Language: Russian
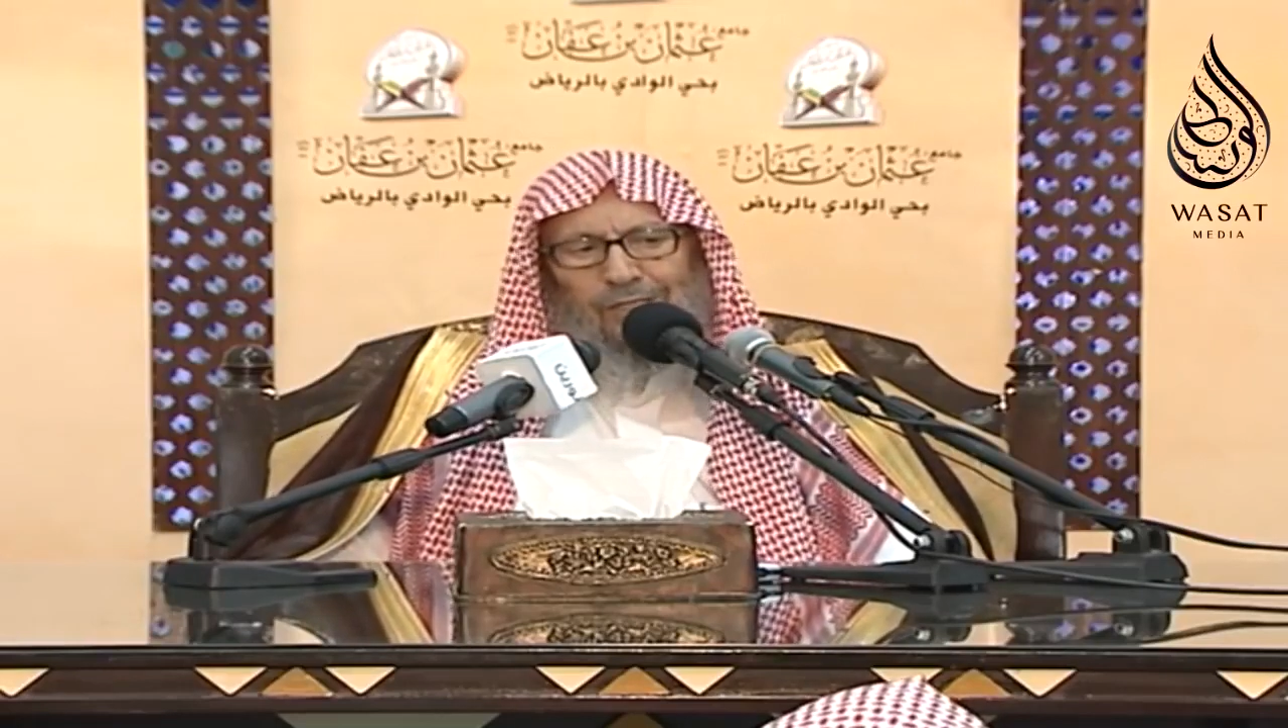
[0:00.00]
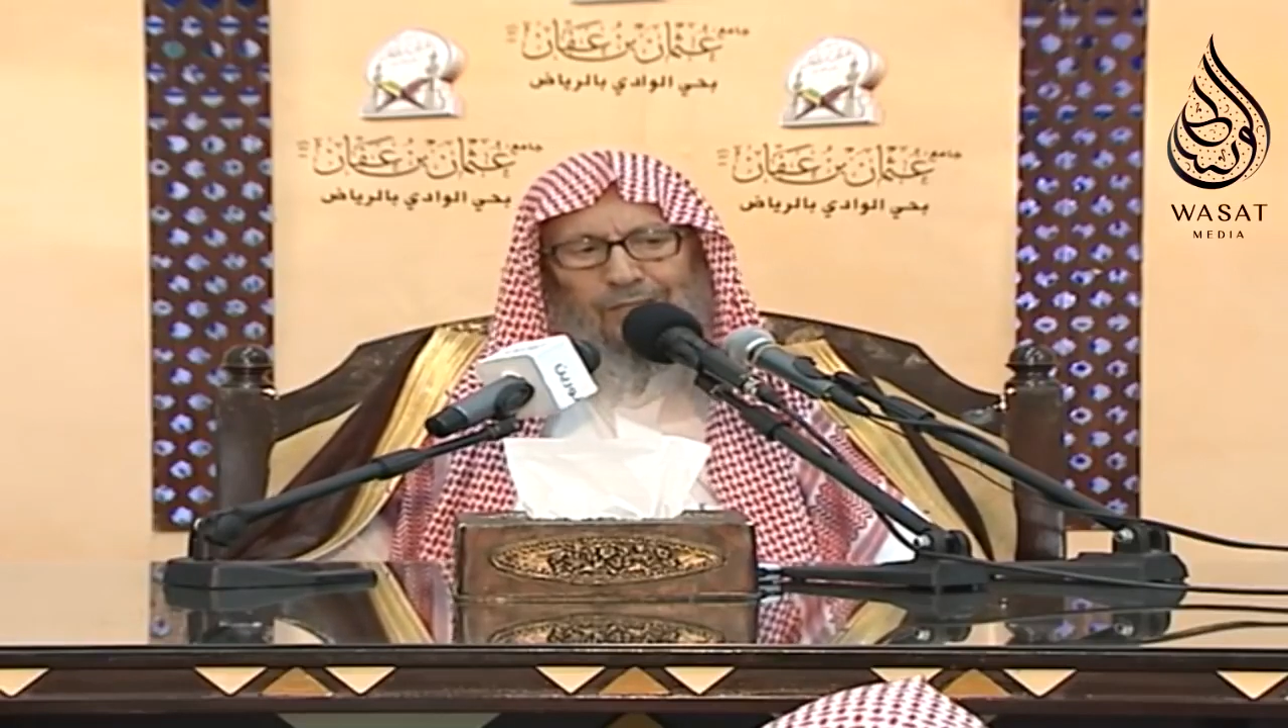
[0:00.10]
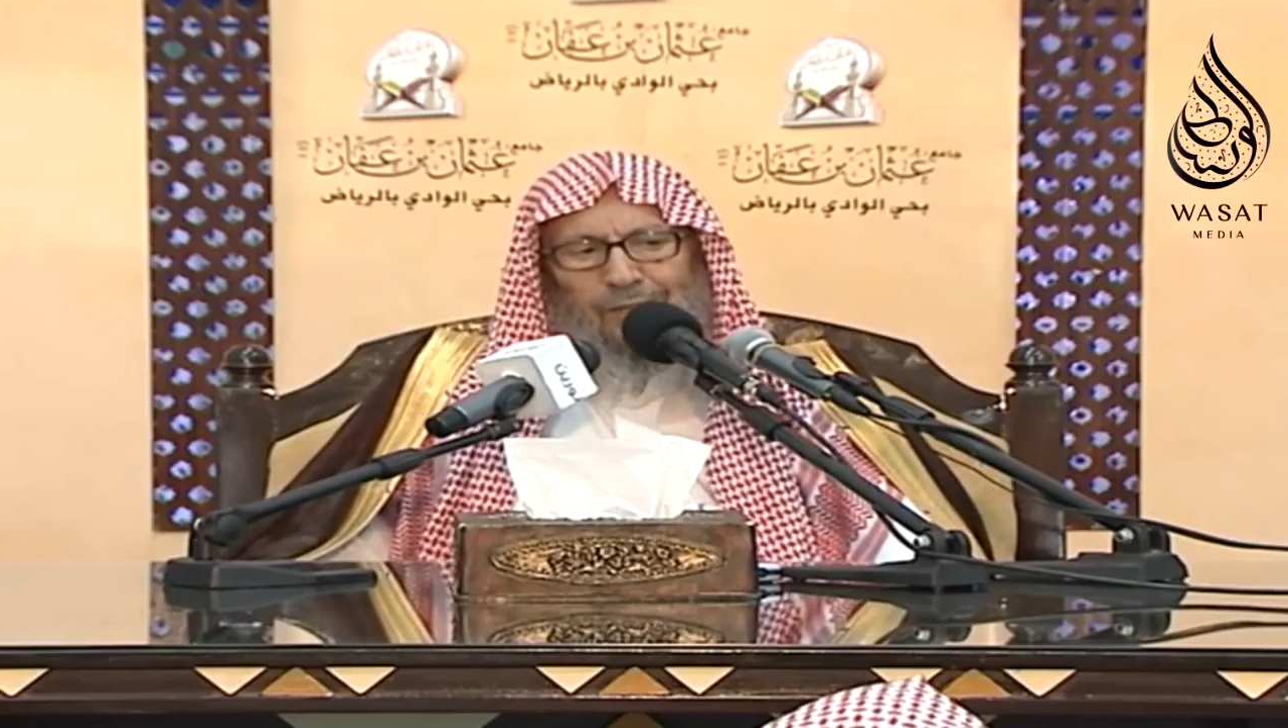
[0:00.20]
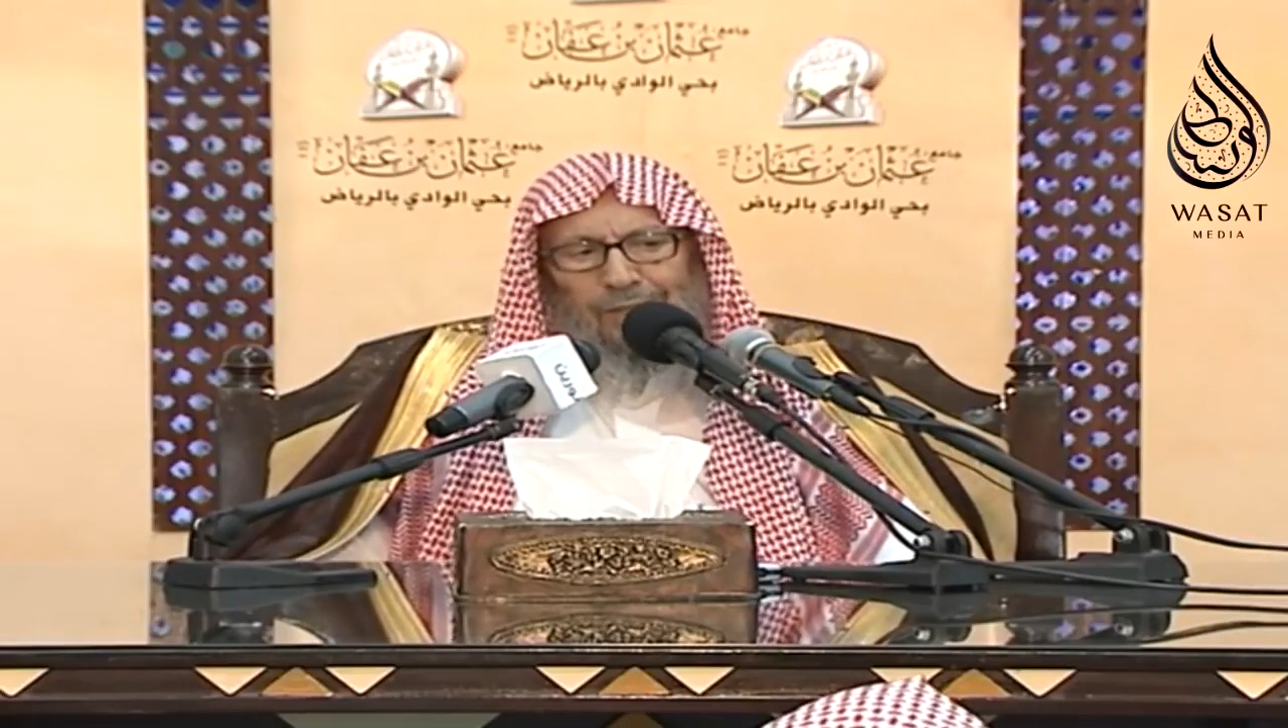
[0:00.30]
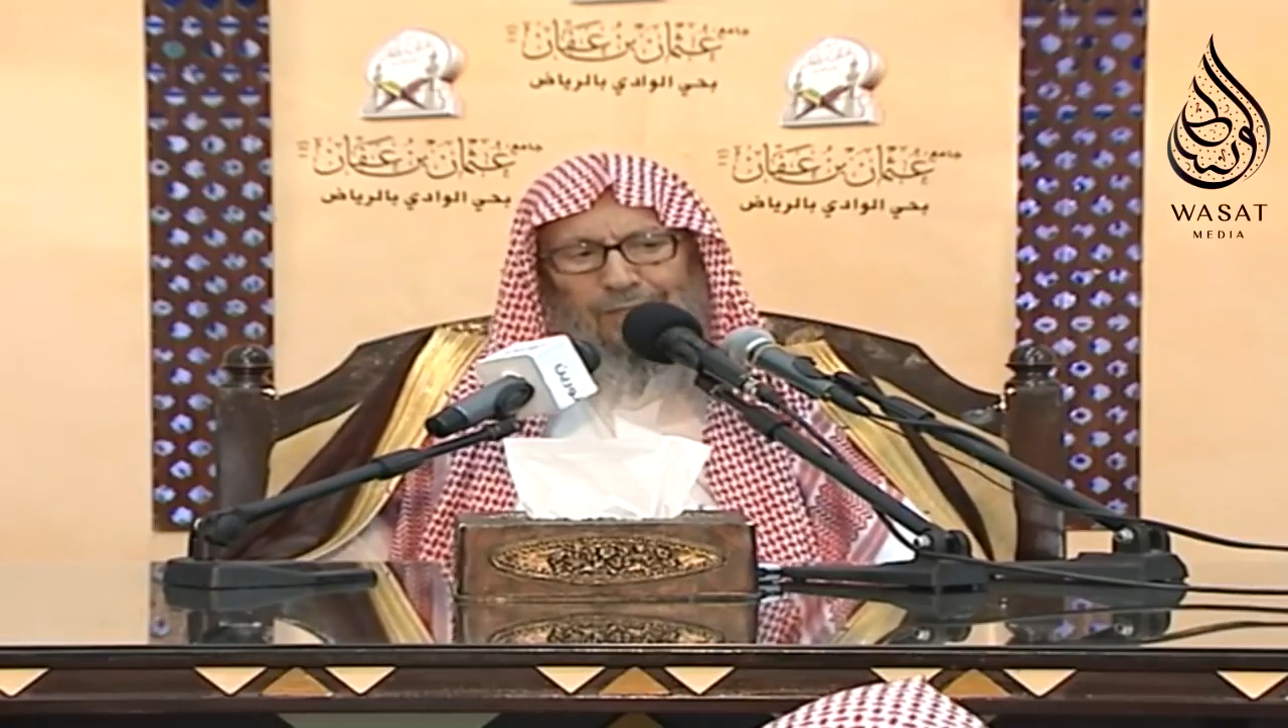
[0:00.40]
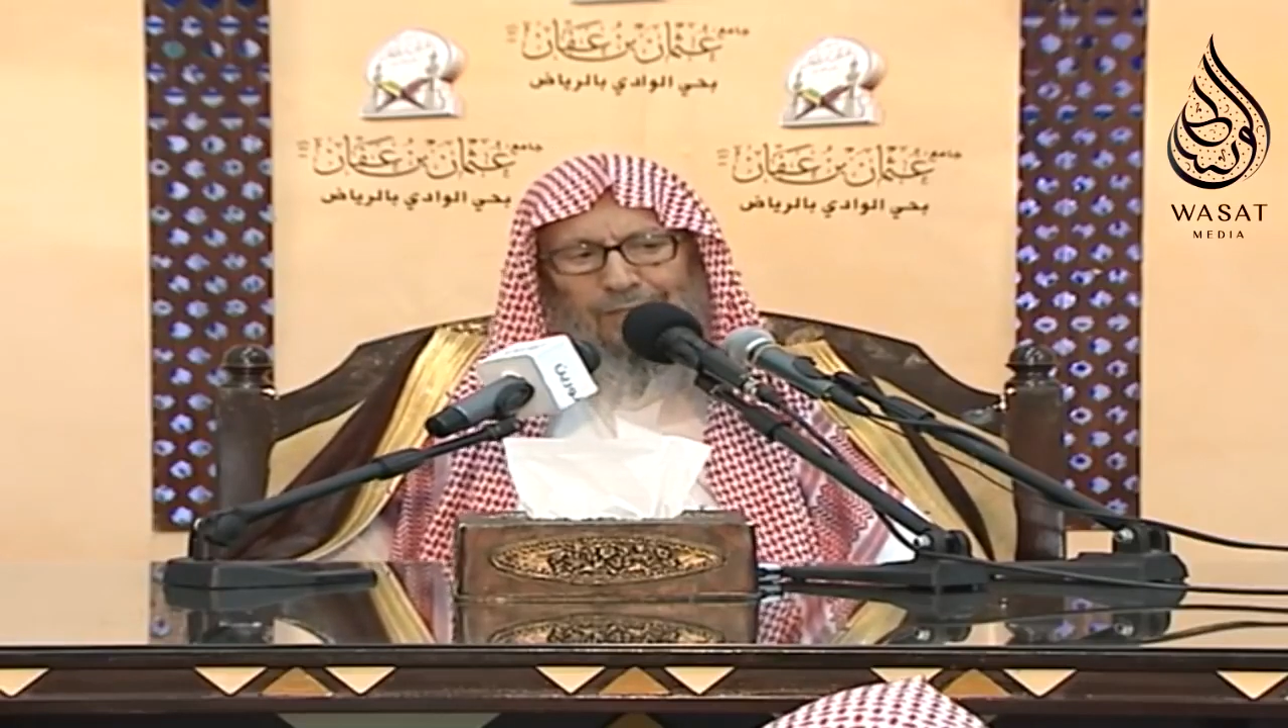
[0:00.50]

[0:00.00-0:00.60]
зла.